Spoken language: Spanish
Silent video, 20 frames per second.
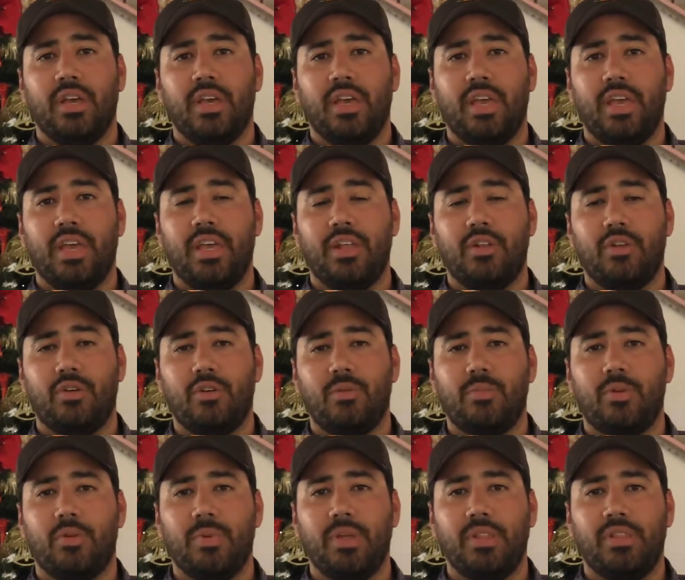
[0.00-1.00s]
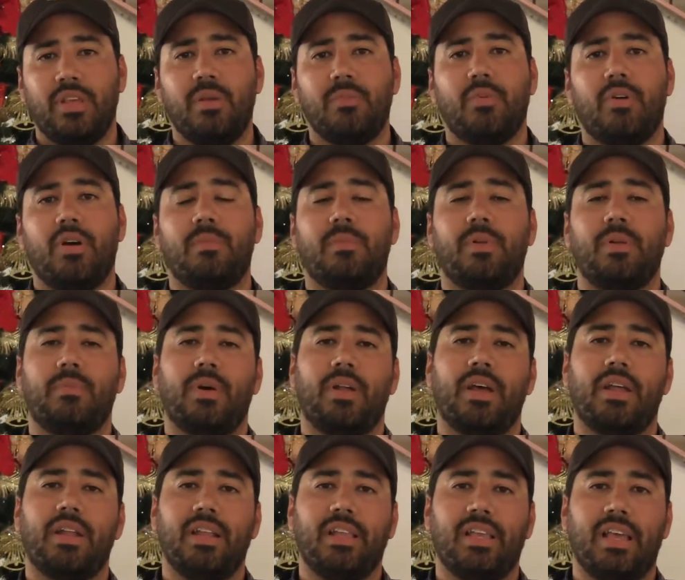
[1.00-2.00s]
eh, y nos comprometimos a
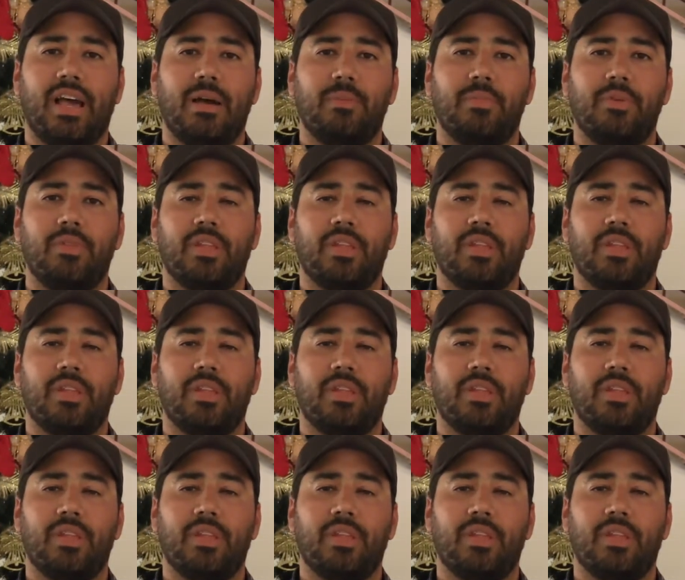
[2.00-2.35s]
preparar el campo